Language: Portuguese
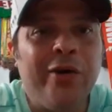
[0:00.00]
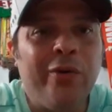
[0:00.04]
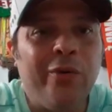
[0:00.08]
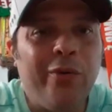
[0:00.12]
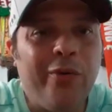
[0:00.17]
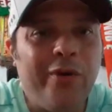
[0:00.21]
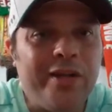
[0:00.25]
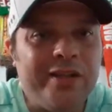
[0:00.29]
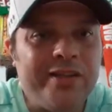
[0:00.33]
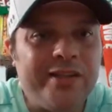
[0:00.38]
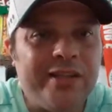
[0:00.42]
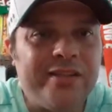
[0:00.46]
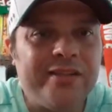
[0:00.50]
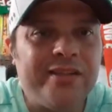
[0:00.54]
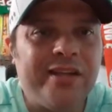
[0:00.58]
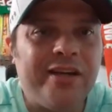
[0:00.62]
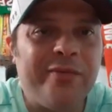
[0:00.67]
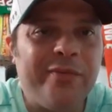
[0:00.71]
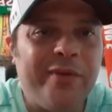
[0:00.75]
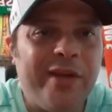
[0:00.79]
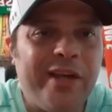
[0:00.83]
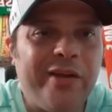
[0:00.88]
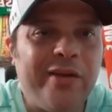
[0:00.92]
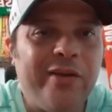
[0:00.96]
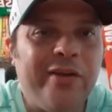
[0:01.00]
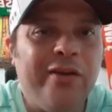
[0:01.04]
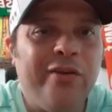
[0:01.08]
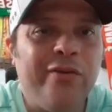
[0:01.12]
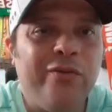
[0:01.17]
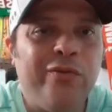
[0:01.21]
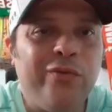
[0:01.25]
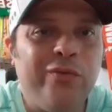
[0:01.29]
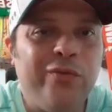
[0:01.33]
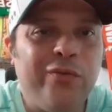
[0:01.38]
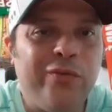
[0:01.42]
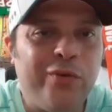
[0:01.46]
Ontem também,
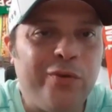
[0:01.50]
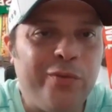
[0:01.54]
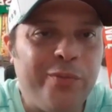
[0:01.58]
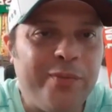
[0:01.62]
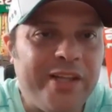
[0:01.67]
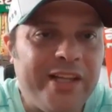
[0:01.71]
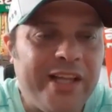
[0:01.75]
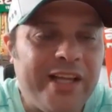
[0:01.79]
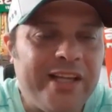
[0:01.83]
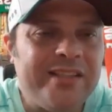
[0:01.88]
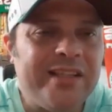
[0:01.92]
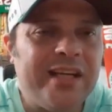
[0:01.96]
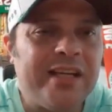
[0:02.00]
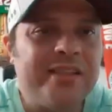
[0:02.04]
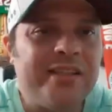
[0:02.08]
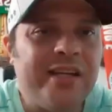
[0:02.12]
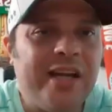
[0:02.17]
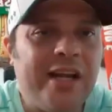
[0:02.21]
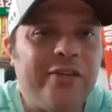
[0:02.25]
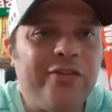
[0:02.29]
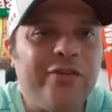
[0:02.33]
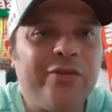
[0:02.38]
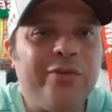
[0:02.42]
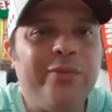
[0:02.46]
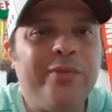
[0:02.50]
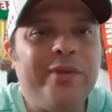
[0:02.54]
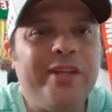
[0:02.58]
Fluminense Atlético